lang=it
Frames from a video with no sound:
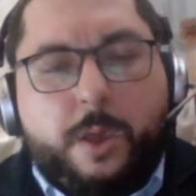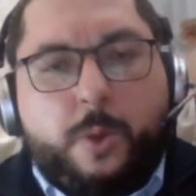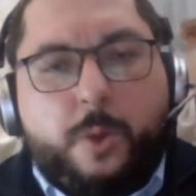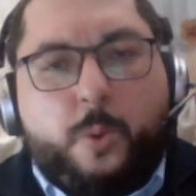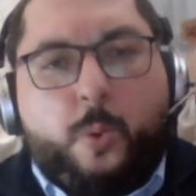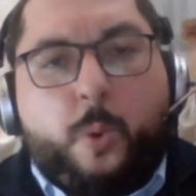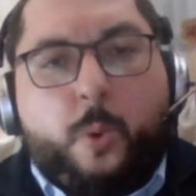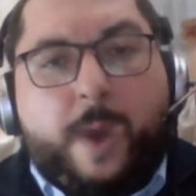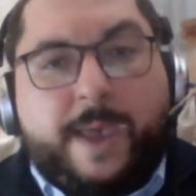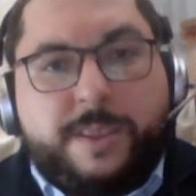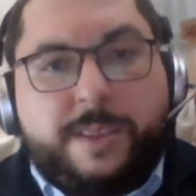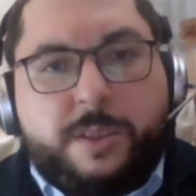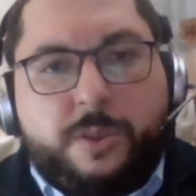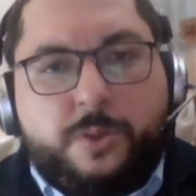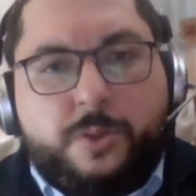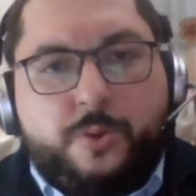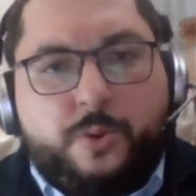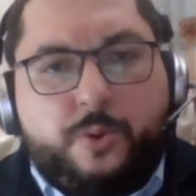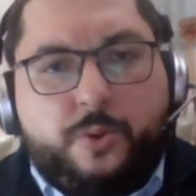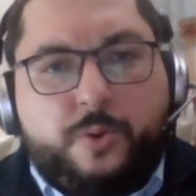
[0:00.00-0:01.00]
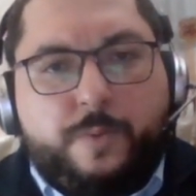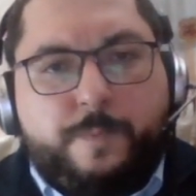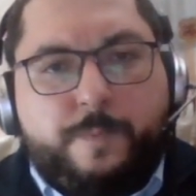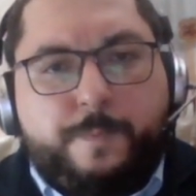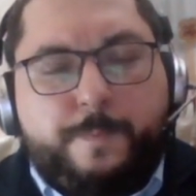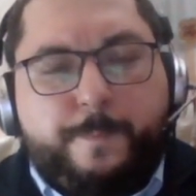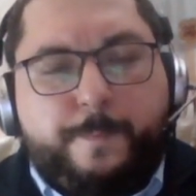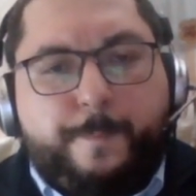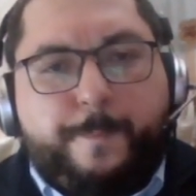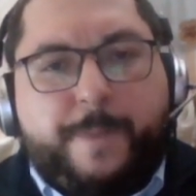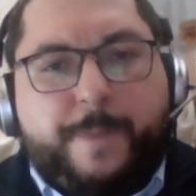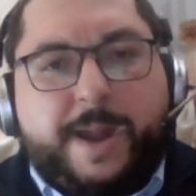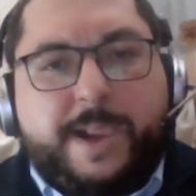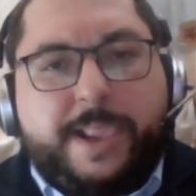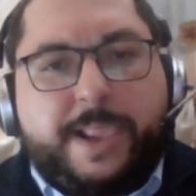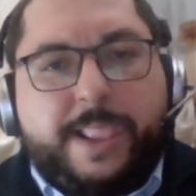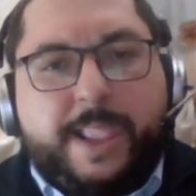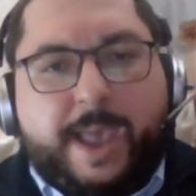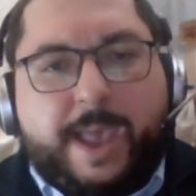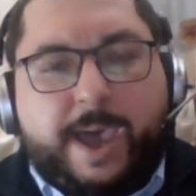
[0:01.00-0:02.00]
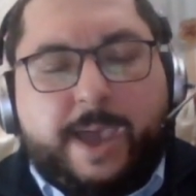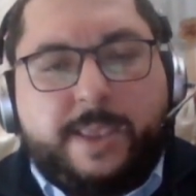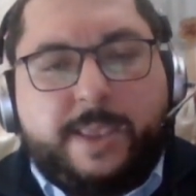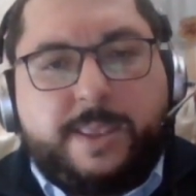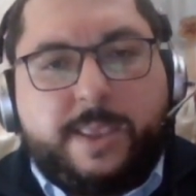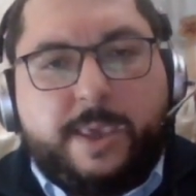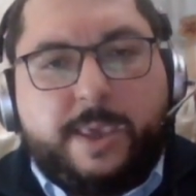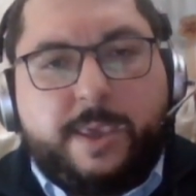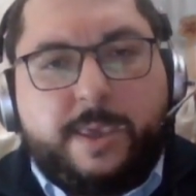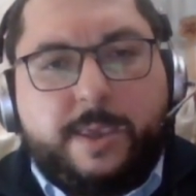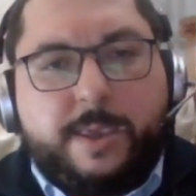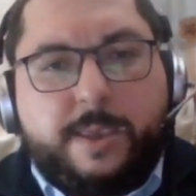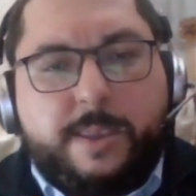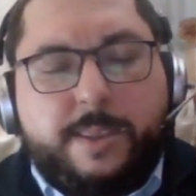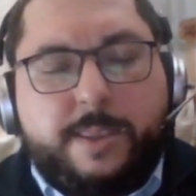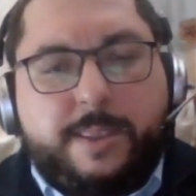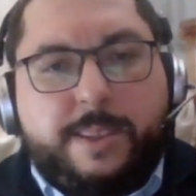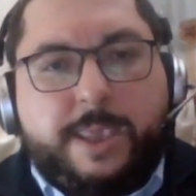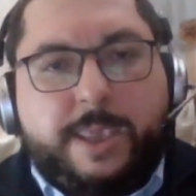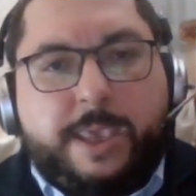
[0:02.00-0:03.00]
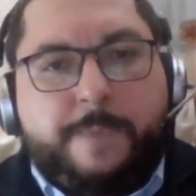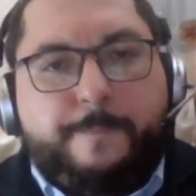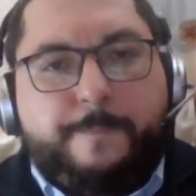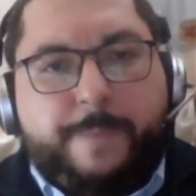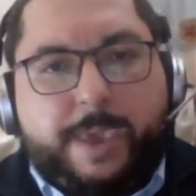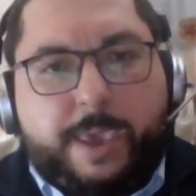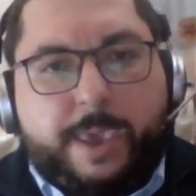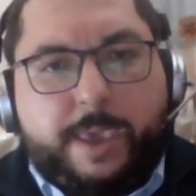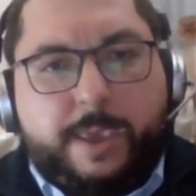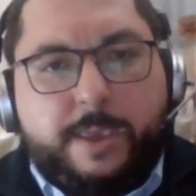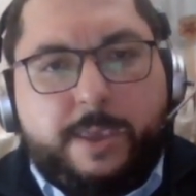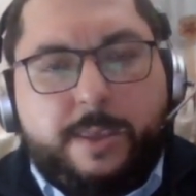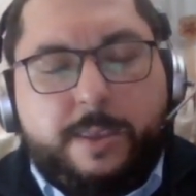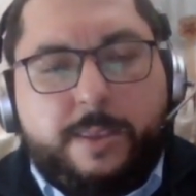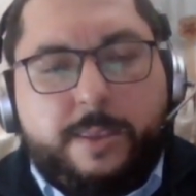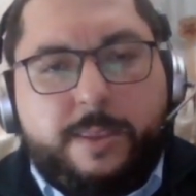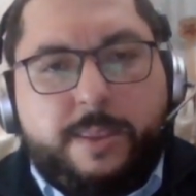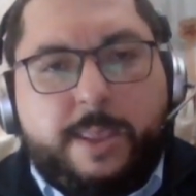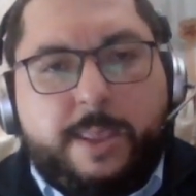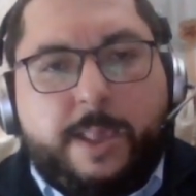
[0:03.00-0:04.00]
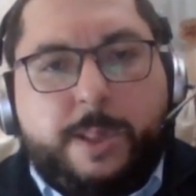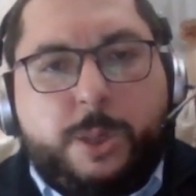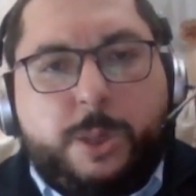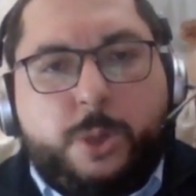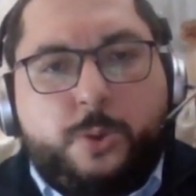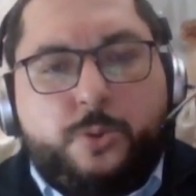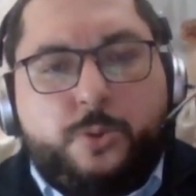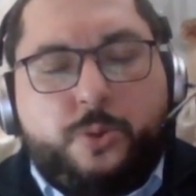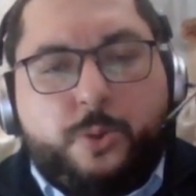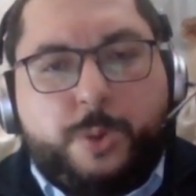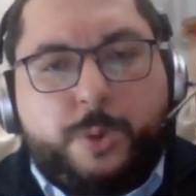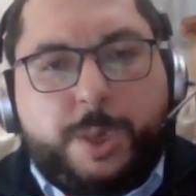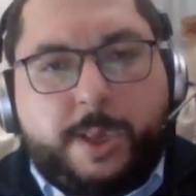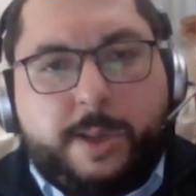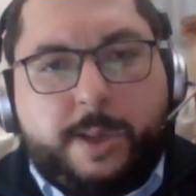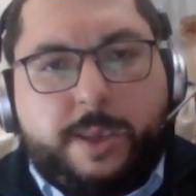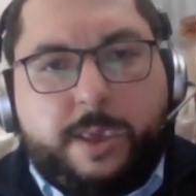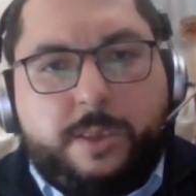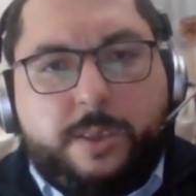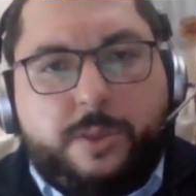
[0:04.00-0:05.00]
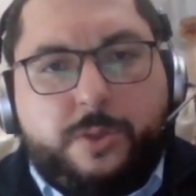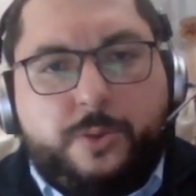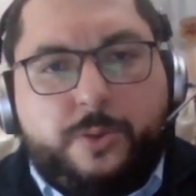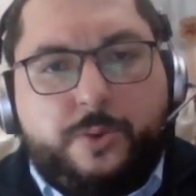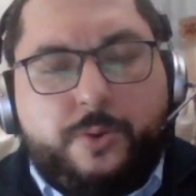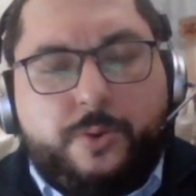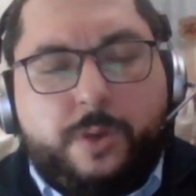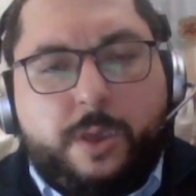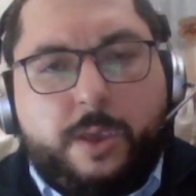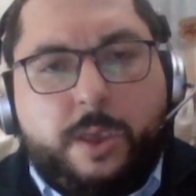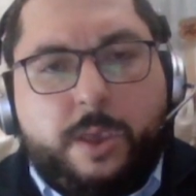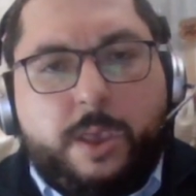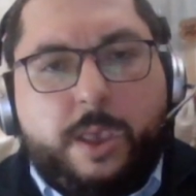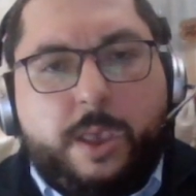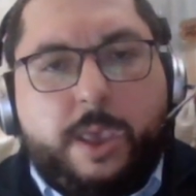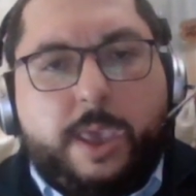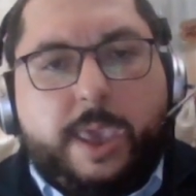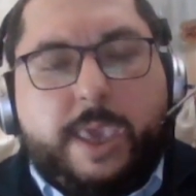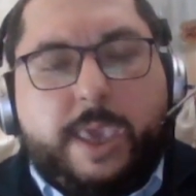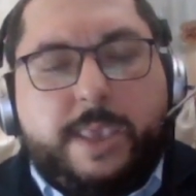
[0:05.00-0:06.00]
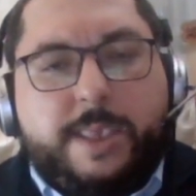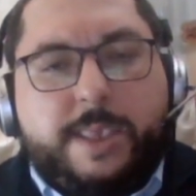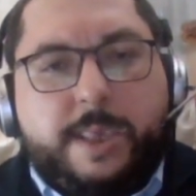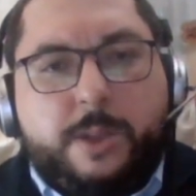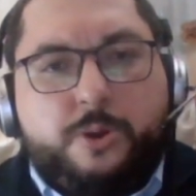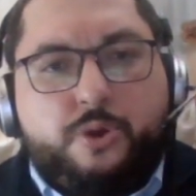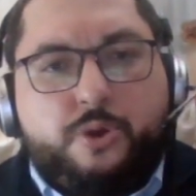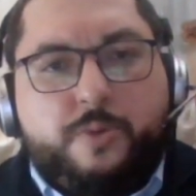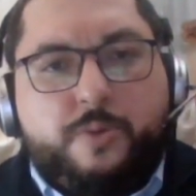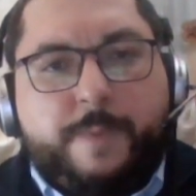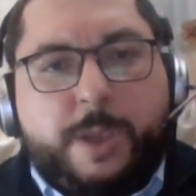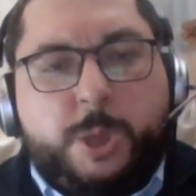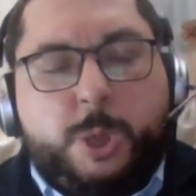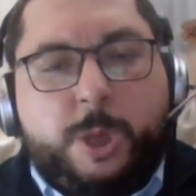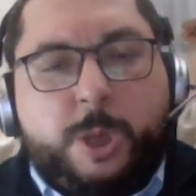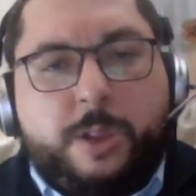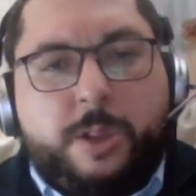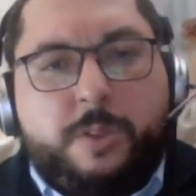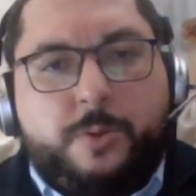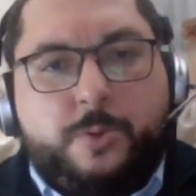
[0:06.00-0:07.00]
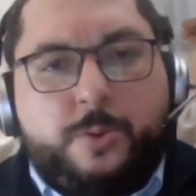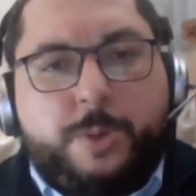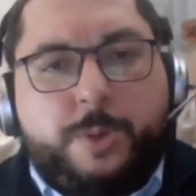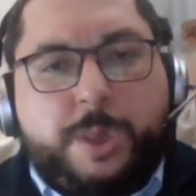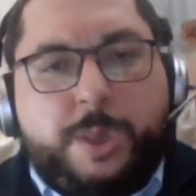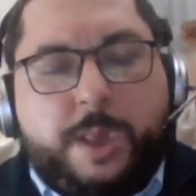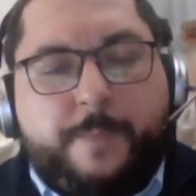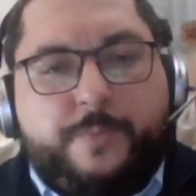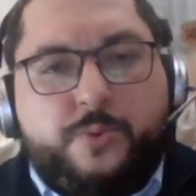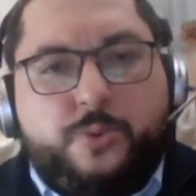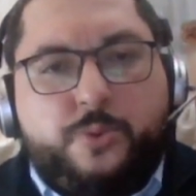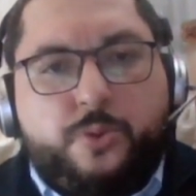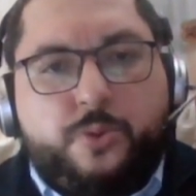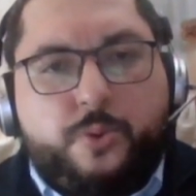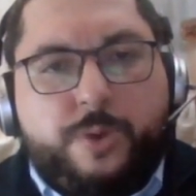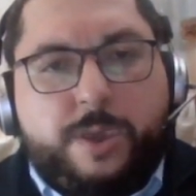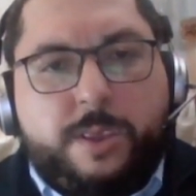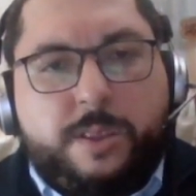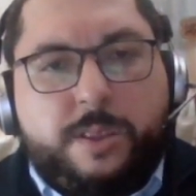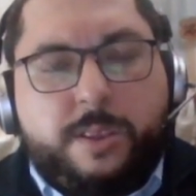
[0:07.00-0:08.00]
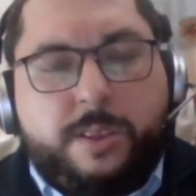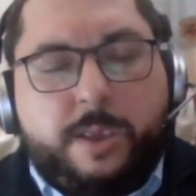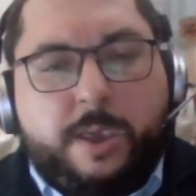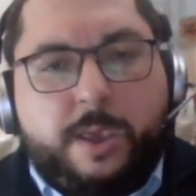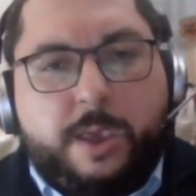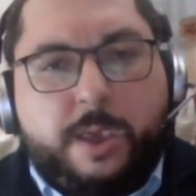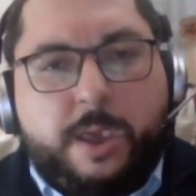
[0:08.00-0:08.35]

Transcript: quando parlate di me, del sottoscritto e di romagiallorossa.it,